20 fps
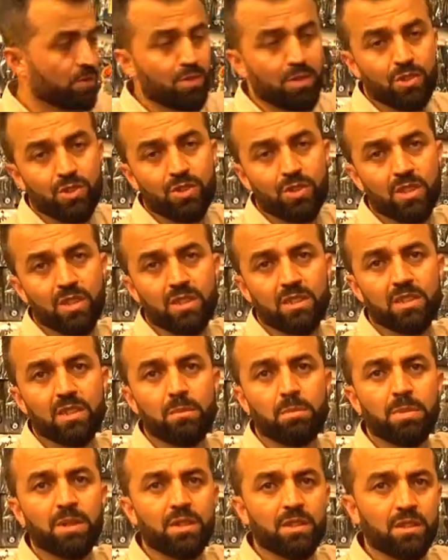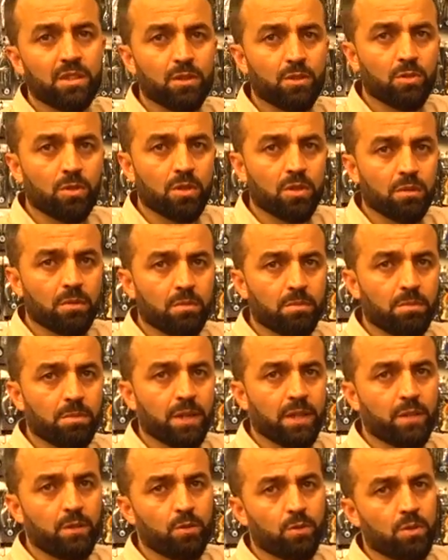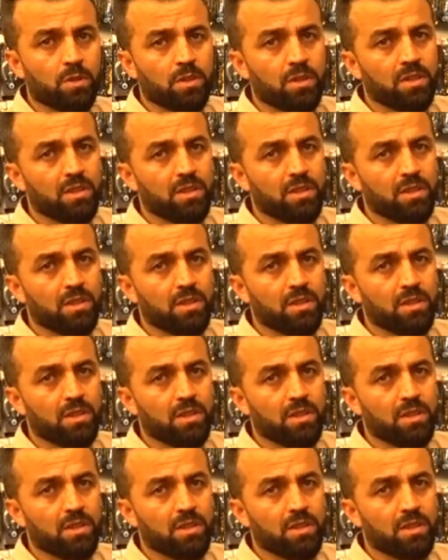начинается от 5 долларов, 5 долларов,